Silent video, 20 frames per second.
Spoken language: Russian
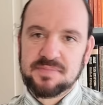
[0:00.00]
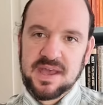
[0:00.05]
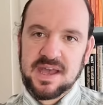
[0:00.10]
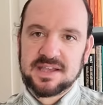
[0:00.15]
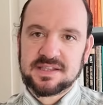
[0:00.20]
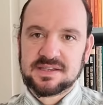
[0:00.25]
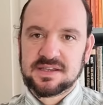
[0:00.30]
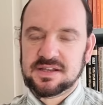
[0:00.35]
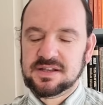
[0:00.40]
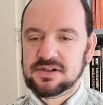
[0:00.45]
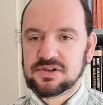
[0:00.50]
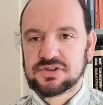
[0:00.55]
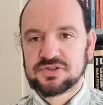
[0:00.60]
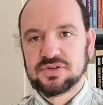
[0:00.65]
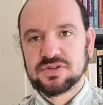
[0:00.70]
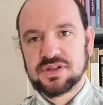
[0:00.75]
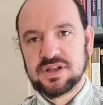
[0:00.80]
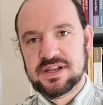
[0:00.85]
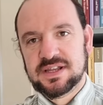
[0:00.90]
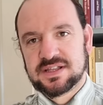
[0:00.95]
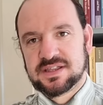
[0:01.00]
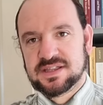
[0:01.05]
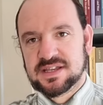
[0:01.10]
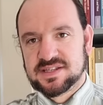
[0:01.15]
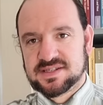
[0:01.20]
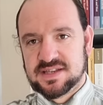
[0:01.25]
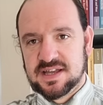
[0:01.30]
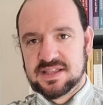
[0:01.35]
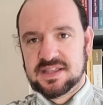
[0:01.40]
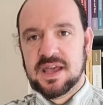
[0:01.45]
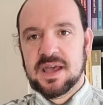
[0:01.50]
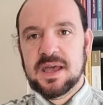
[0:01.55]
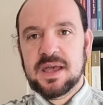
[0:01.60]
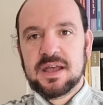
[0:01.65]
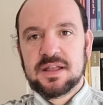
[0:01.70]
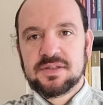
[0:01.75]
5 или что-то лет назад.